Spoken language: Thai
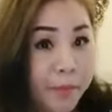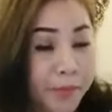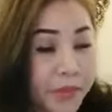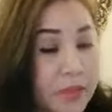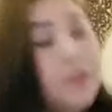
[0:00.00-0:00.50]

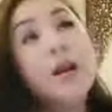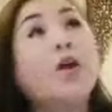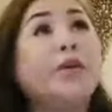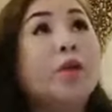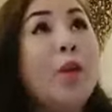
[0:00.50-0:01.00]
คือเขา
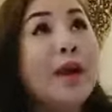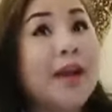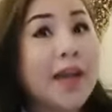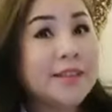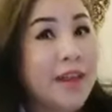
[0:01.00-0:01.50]
เรียกว่า
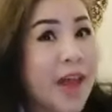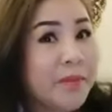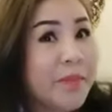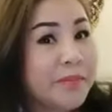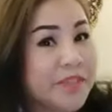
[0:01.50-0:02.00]
การตลาด
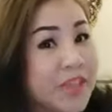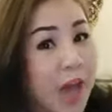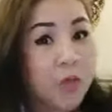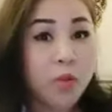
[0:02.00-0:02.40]
แบบสา